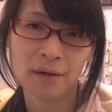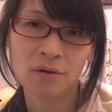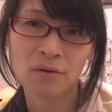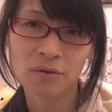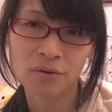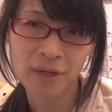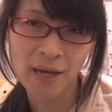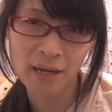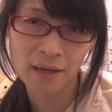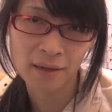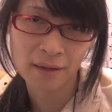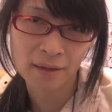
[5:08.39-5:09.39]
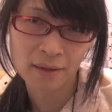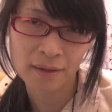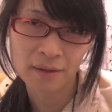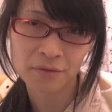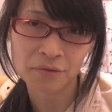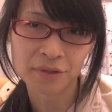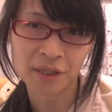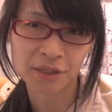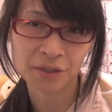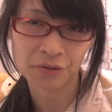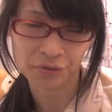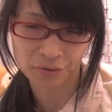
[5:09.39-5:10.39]
ここで操作
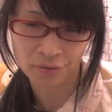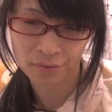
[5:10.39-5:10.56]
しよう